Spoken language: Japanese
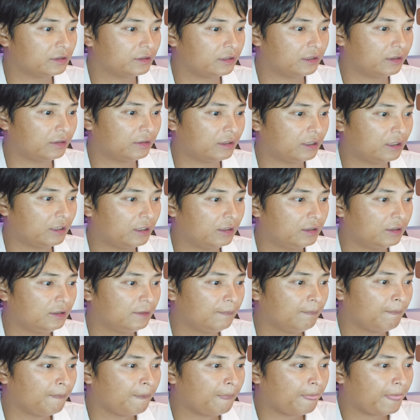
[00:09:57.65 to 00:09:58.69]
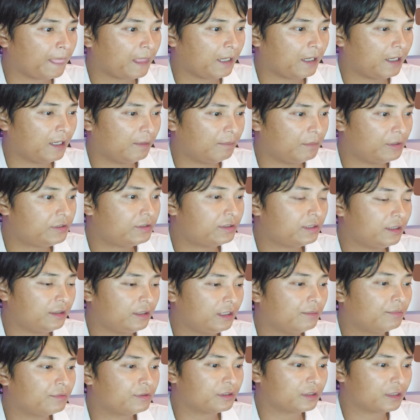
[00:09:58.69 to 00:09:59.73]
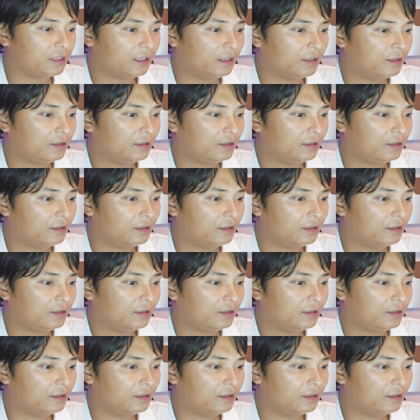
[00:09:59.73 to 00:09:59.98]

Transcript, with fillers: ていうか、あミステンラブスか。